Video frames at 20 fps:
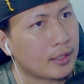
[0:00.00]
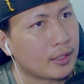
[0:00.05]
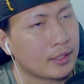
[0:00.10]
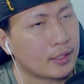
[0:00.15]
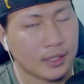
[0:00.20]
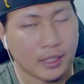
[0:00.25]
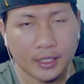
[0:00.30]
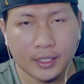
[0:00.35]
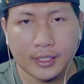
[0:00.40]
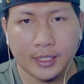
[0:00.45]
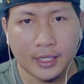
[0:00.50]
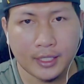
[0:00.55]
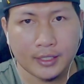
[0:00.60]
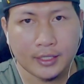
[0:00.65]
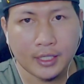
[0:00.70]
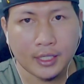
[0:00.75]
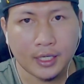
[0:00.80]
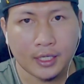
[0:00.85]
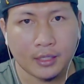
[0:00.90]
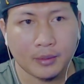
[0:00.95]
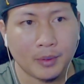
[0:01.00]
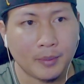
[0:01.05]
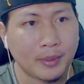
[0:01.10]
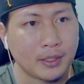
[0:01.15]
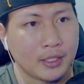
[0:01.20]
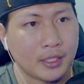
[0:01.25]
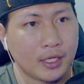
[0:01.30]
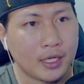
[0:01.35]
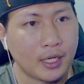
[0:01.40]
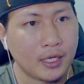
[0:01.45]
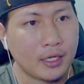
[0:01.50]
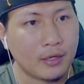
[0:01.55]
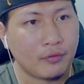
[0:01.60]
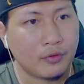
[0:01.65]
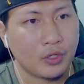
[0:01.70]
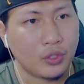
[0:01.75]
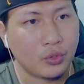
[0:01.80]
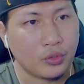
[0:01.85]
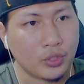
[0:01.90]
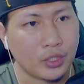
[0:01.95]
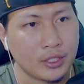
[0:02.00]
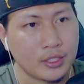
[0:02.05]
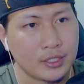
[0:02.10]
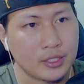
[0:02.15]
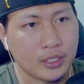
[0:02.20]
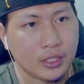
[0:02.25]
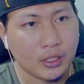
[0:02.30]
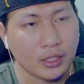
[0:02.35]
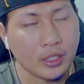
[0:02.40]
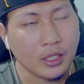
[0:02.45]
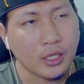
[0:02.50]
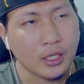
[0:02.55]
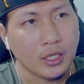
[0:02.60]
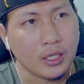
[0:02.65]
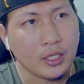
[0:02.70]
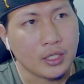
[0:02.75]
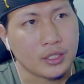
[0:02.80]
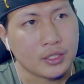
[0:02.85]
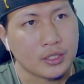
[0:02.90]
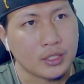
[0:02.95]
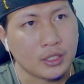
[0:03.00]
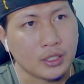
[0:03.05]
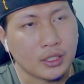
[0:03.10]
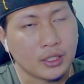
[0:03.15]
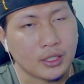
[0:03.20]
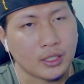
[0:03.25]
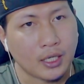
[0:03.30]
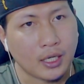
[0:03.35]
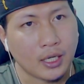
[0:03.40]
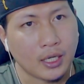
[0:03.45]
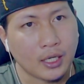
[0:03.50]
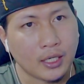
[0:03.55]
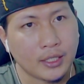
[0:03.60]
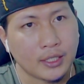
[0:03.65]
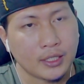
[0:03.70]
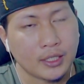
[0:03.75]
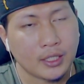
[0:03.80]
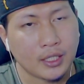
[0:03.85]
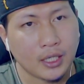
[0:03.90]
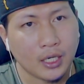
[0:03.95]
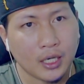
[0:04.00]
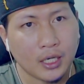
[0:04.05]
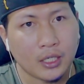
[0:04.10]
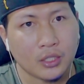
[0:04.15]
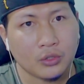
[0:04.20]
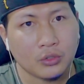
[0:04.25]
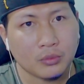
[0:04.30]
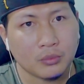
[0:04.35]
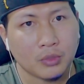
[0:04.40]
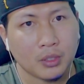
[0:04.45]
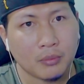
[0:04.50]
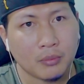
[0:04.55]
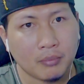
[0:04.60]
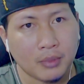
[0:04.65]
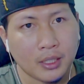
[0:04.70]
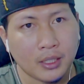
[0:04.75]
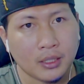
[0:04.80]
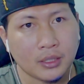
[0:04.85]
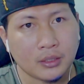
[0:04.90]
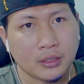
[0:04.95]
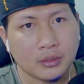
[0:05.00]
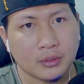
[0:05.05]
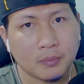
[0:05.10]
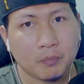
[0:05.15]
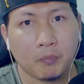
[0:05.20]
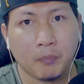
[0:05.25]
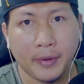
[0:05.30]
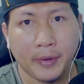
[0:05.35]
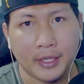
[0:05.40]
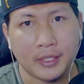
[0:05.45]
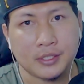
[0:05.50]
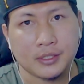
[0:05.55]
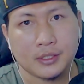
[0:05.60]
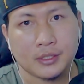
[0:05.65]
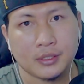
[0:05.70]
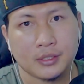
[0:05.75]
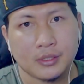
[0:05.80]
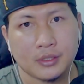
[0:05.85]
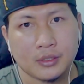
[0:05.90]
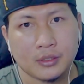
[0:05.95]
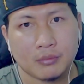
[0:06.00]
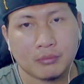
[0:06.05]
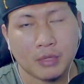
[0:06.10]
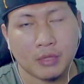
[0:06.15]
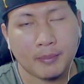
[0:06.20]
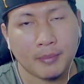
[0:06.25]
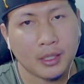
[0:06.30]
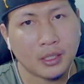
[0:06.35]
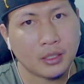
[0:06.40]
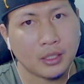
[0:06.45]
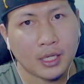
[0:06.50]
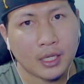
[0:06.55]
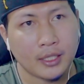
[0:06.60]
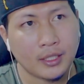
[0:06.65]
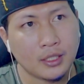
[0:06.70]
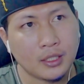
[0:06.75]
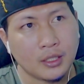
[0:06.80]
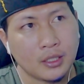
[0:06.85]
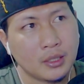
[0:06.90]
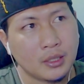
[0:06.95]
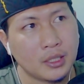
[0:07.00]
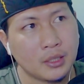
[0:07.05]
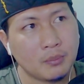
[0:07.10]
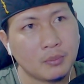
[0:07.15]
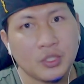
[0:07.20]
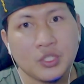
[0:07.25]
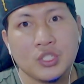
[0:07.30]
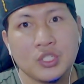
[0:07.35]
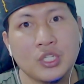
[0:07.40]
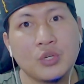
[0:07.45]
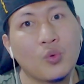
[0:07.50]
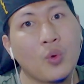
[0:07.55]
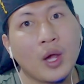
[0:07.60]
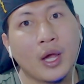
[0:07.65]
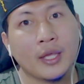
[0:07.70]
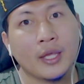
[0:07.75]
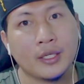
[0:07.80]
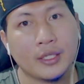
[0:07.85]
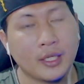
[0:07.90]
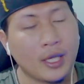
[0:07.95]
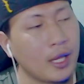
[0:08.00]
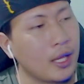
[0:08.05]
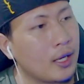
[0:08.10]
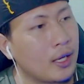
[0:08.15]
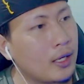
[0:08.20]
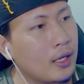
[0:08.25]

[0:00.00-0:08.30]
kita lihat ya karena memang tidak ada videonya di sini. Jadi kita dengar tuh memang best, memang lagi menjiwai ya.